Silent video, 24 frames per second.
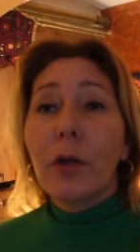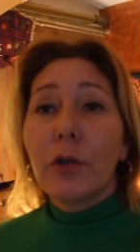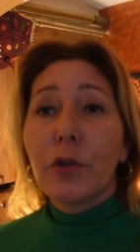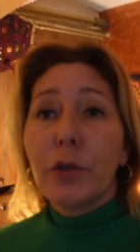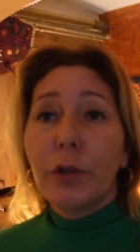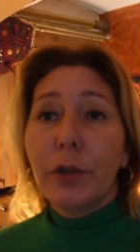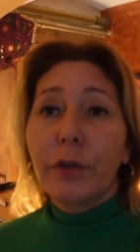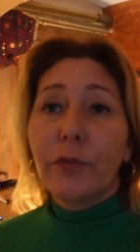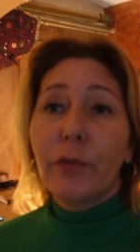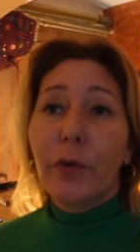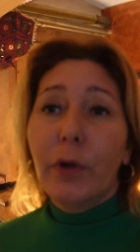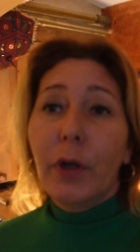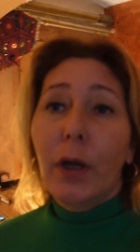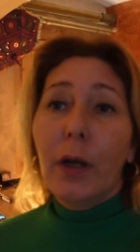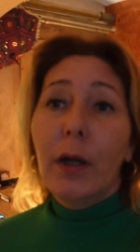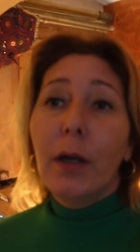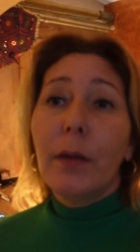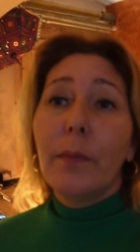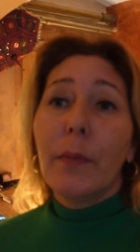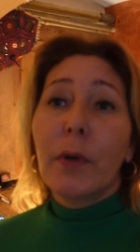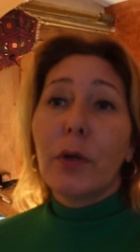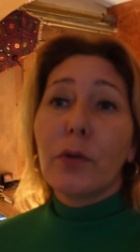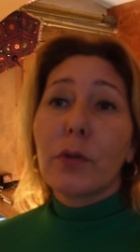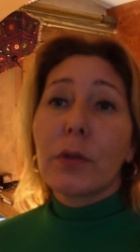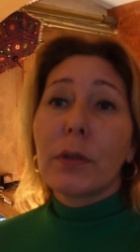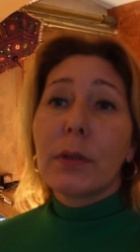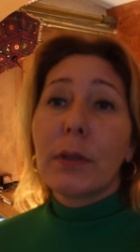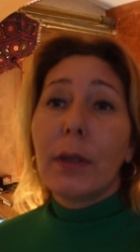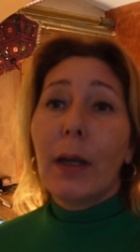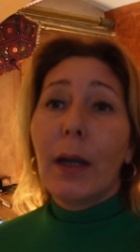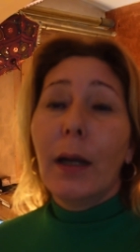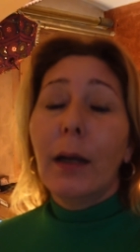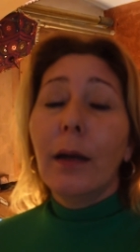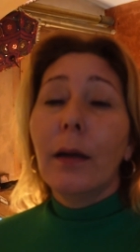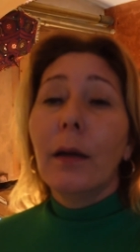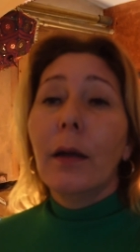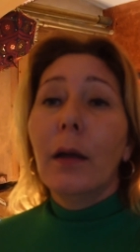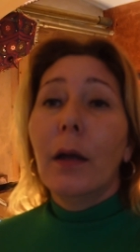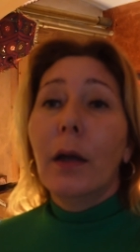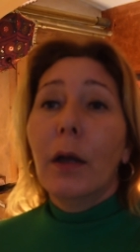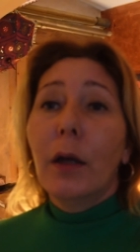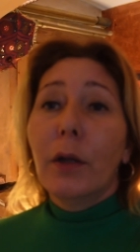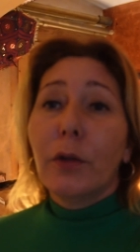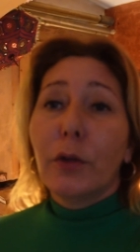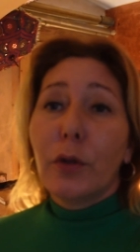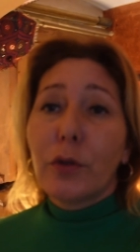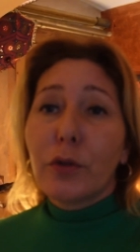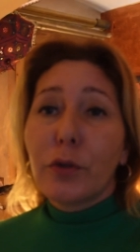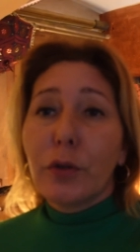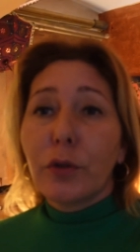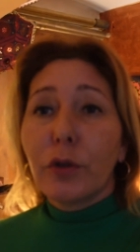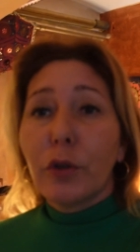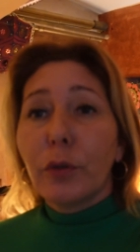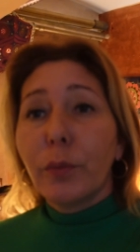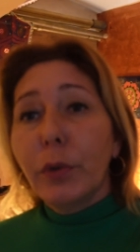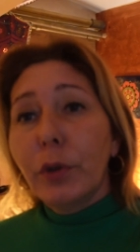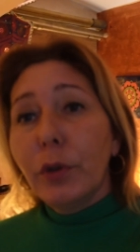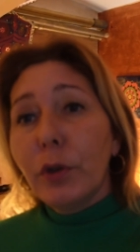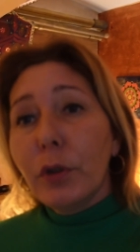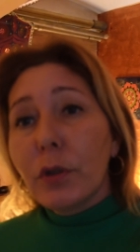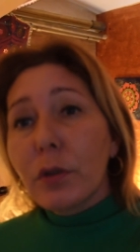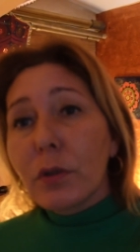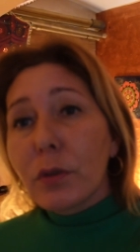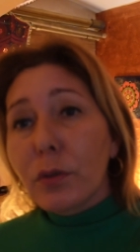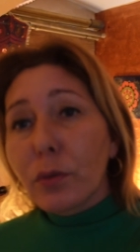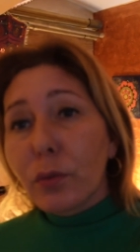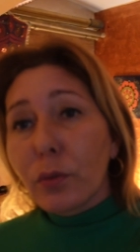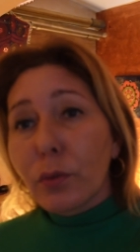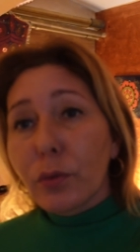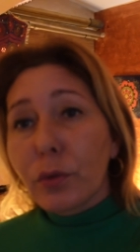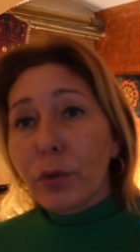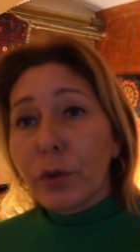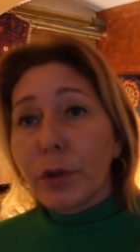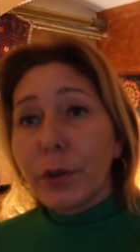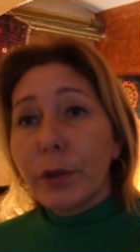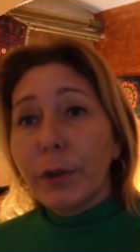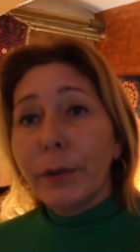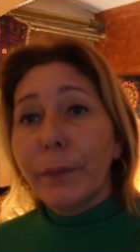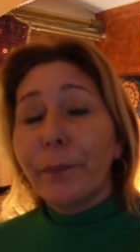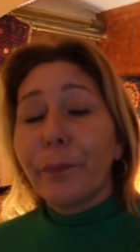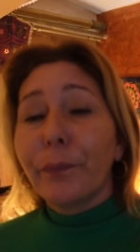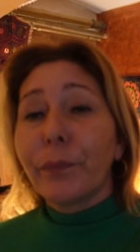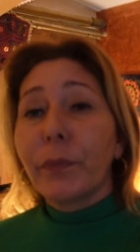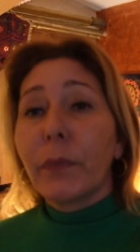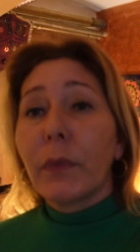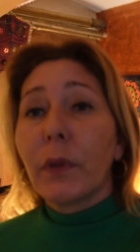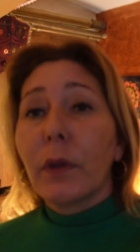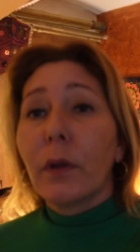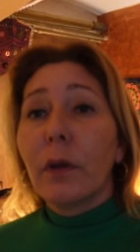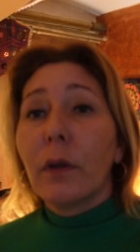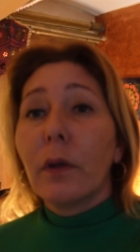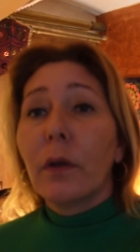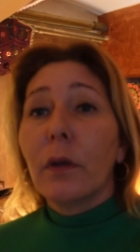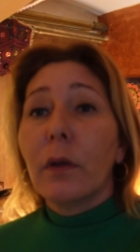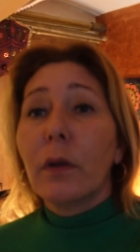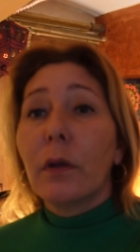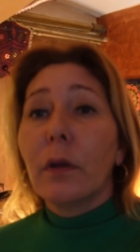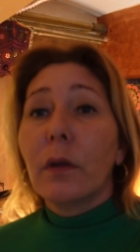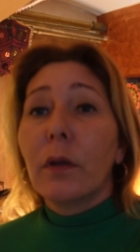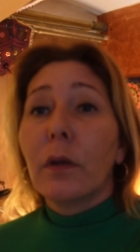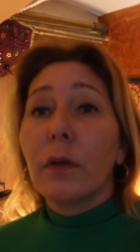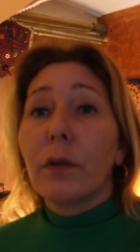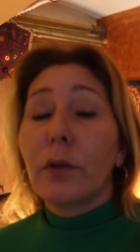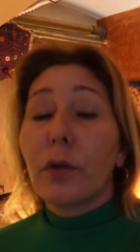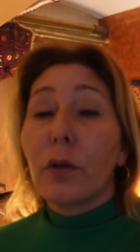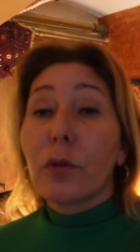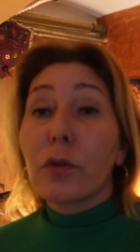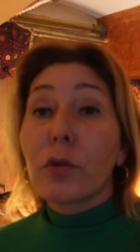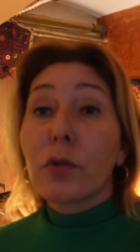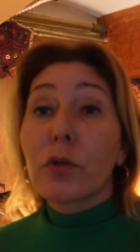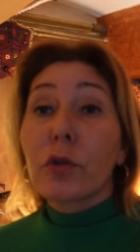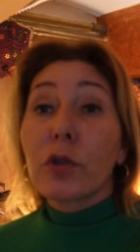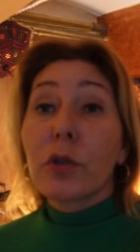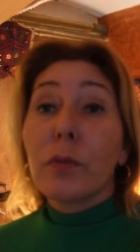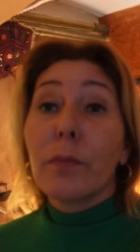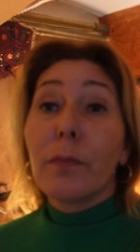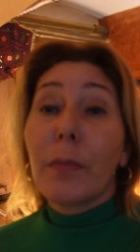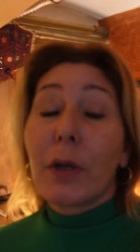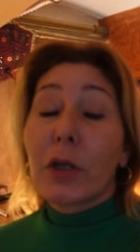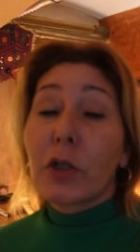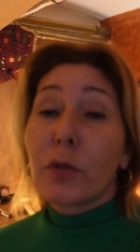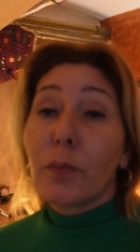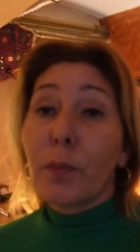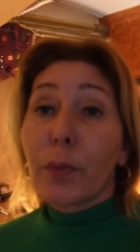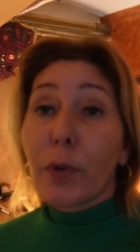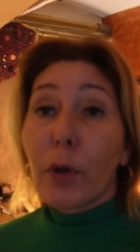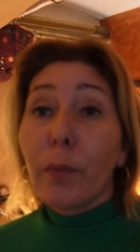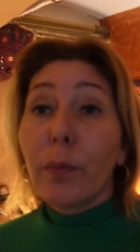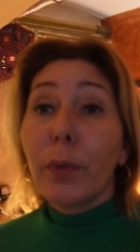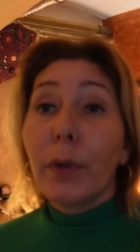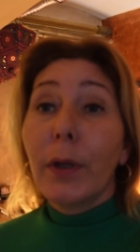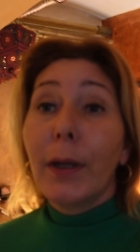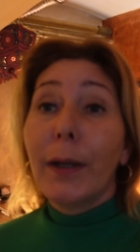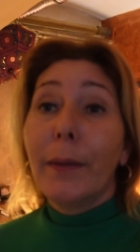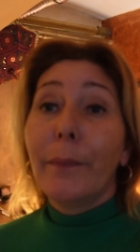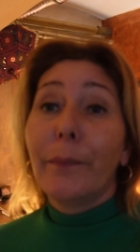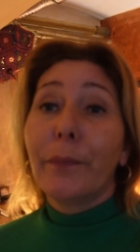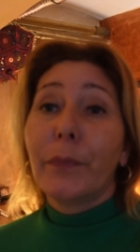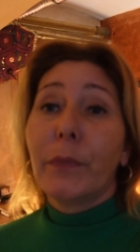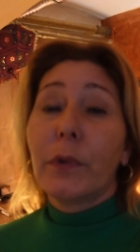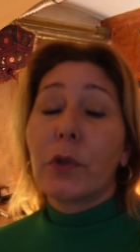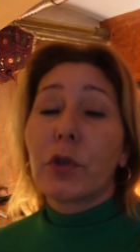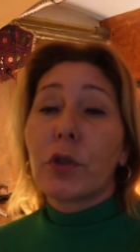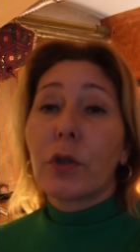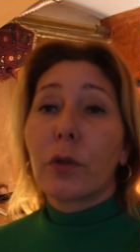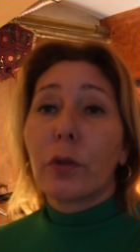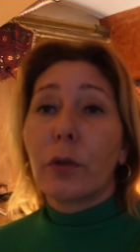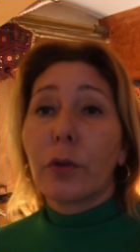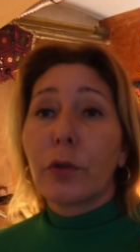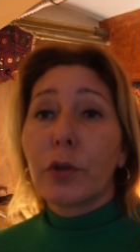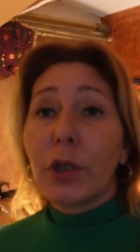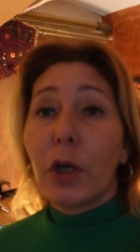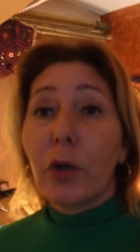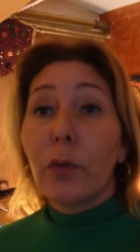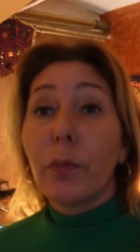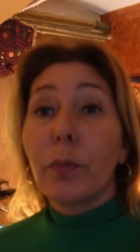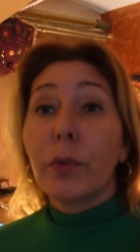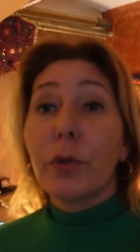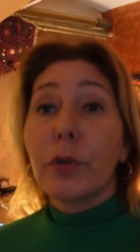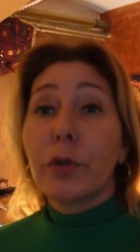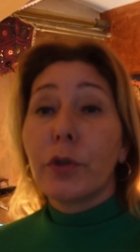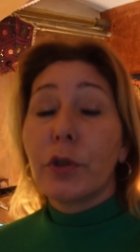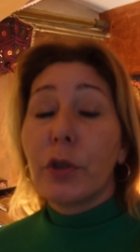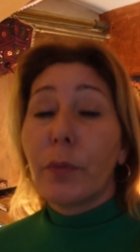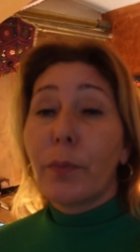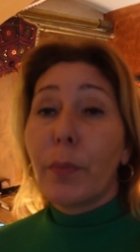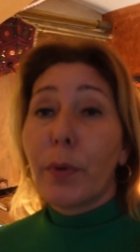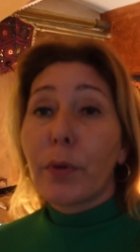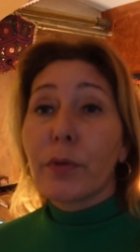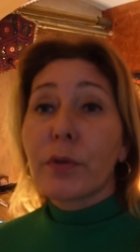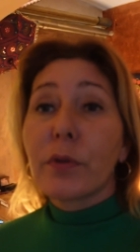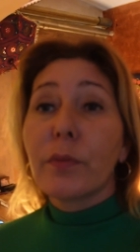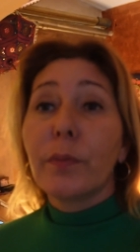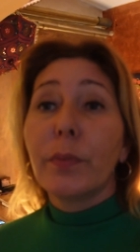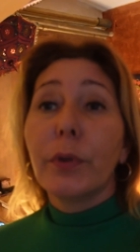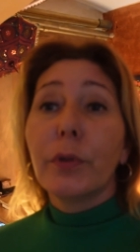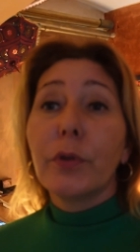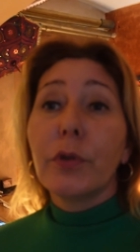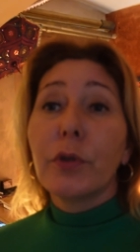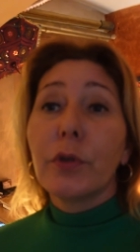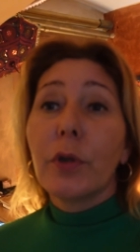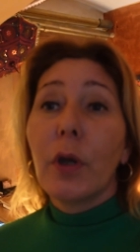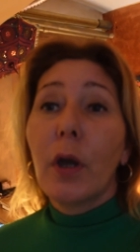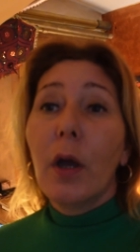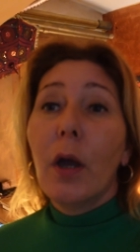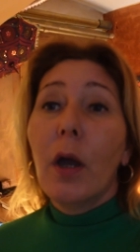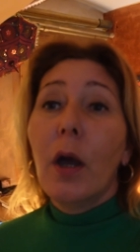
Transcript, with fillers: Czyli Twoja emocja, to co Tobie nie służy, mm, e, to z czym masz problem, czego chciałbyś się pozbyć,